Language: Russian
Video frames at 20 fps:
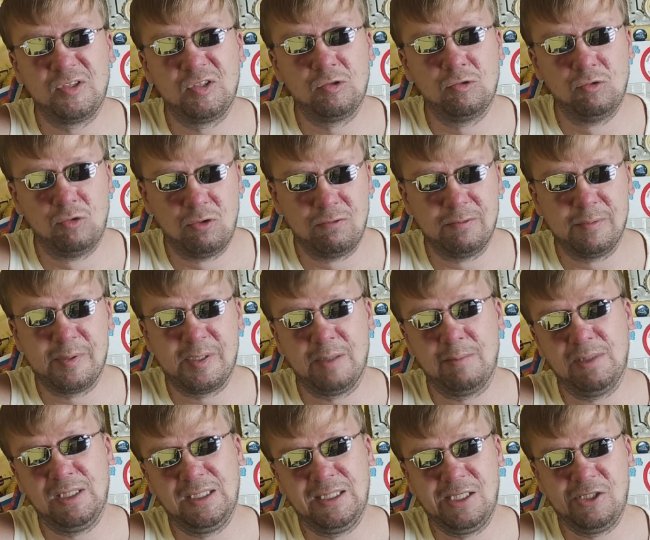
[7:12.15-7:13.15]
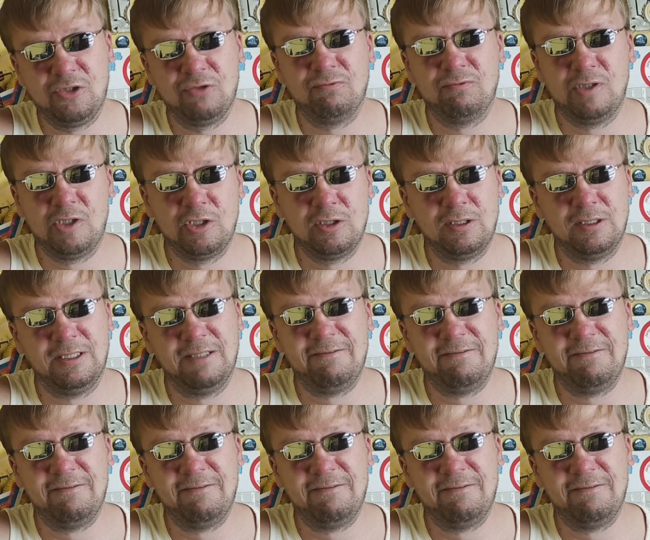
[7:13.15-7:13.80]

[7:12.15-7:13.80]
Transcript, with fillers: С новым саботажем вышла